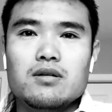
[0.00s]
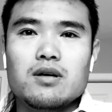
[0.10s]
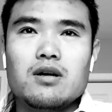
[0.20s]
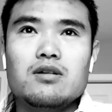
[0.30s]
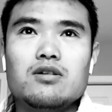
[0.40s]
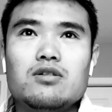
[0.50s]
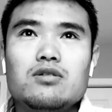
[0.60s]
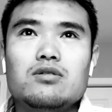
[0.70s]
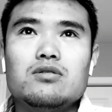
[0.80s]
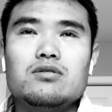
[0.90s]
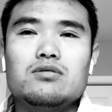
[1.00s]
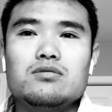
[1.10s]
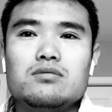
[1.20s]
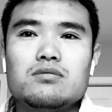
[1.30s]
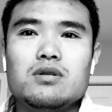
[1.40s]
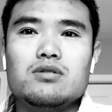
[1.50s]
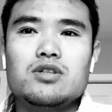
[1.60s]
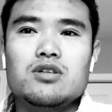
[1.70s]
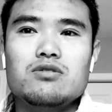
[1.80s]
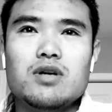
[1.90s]
看了以后我也
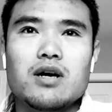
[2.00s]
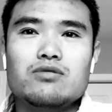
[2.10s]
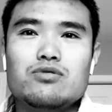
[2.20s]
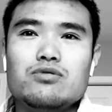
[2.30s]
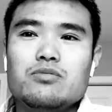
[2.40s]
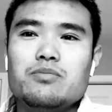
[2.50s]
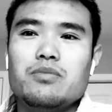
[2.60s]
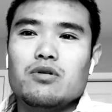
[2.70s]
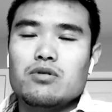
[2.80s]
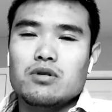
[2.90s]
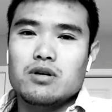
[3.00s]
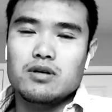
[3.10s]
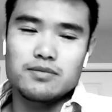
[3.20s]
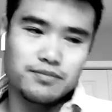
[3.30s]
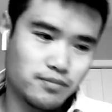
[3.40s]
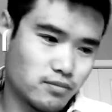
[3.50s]
挺有感触，包括